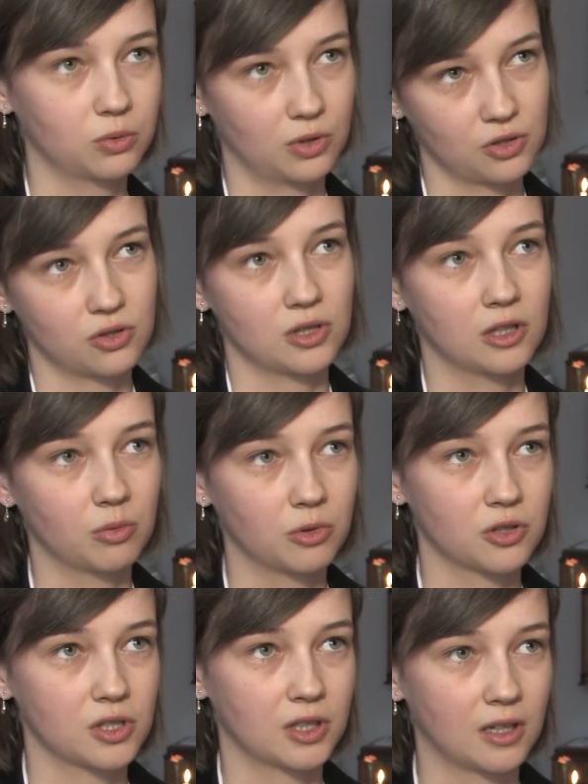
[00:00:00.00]
które zostaną
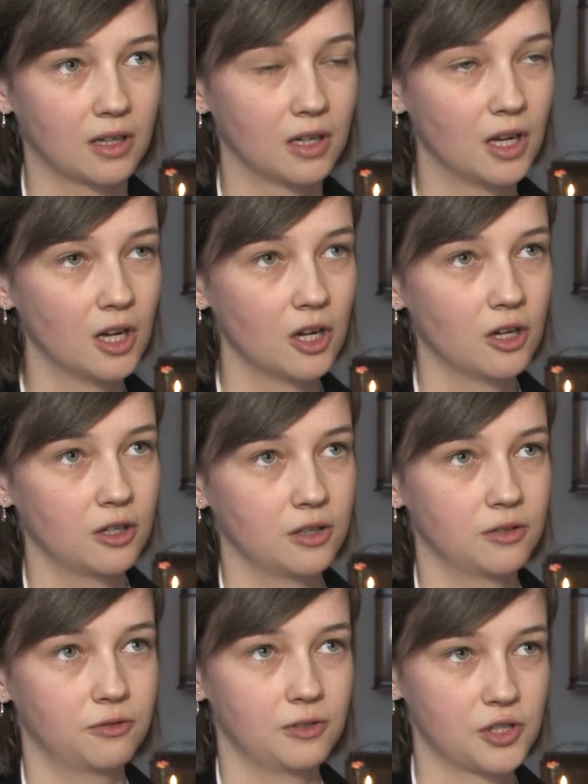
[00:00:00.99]
rozegrane
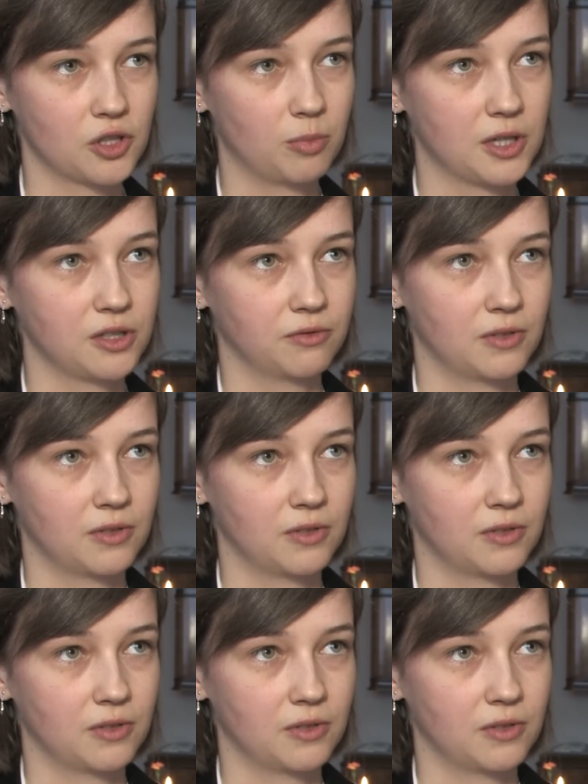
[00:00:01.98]
e, w listopadzie w